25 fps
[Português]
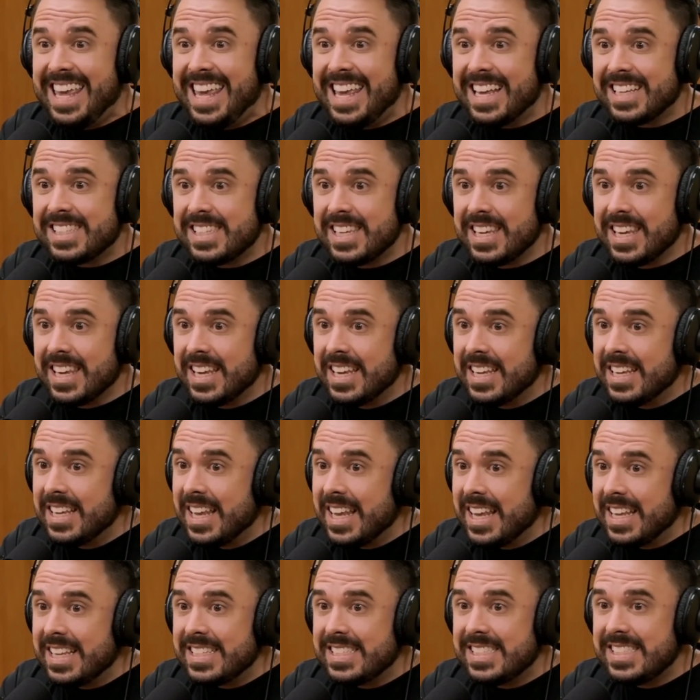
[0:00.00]
E assim,
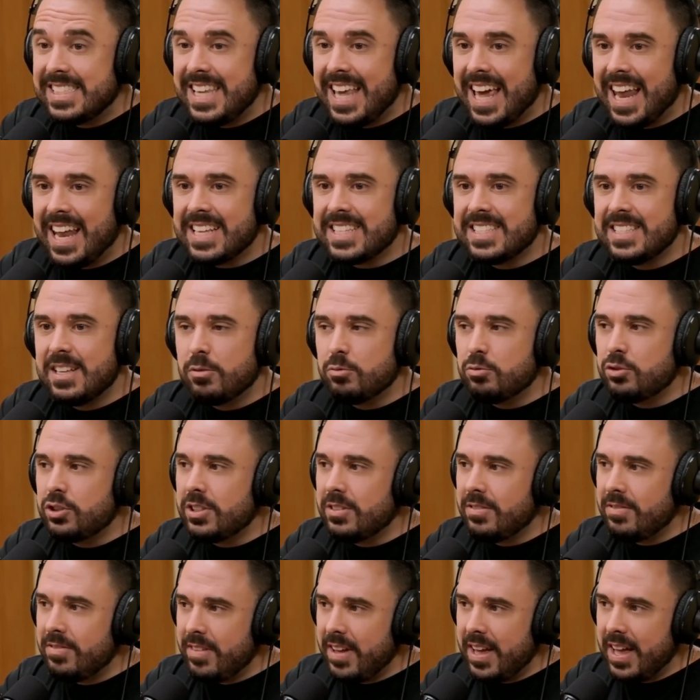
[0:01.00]
se elas não
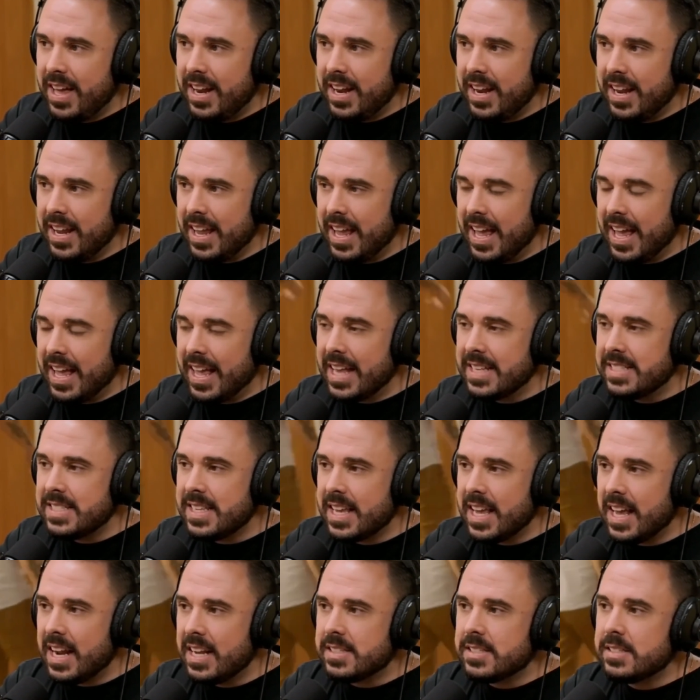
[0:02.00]
tiverem, quer
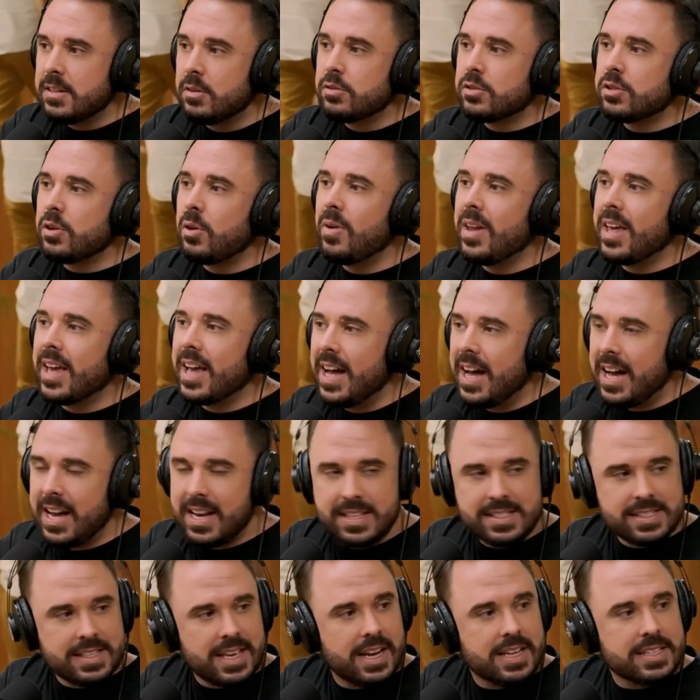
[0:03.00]
dizer que elas não são
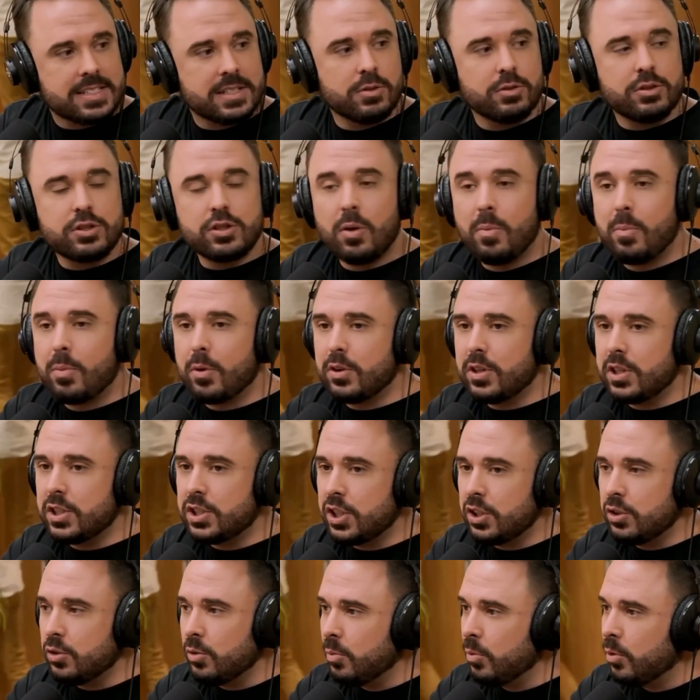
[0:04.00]
legais, que elas não estão
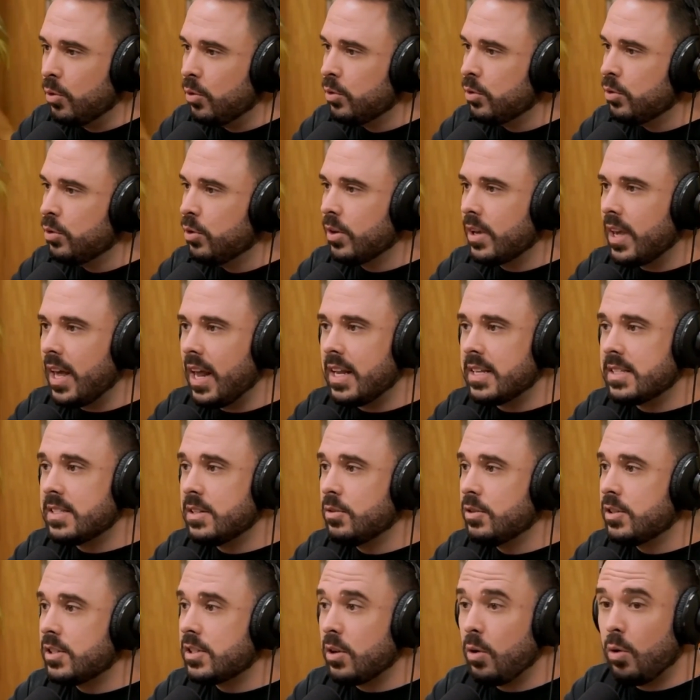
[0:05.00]
protegendo o mundo, que elas
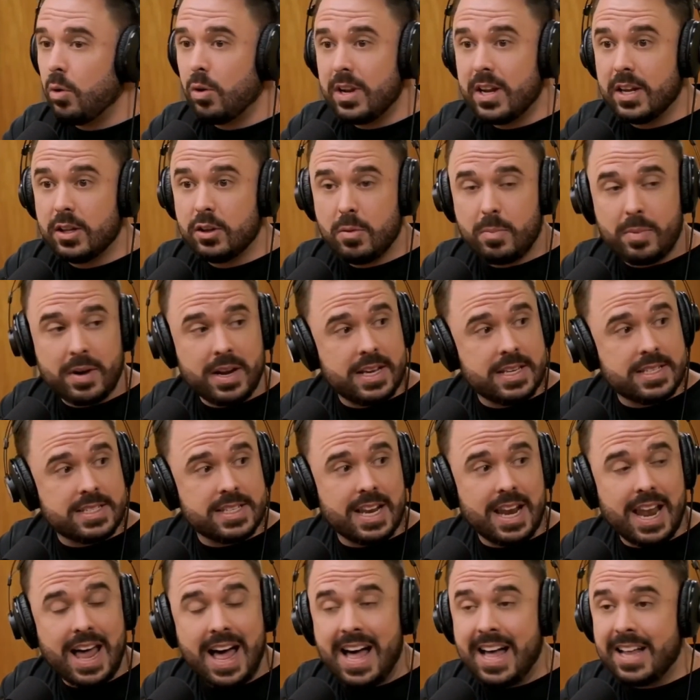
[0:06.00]
não estão olhando para
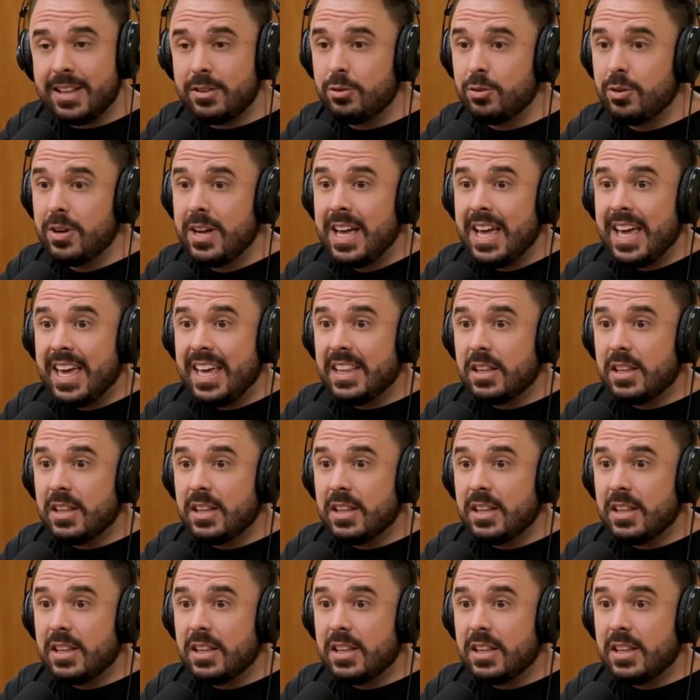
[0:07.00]
esse lado.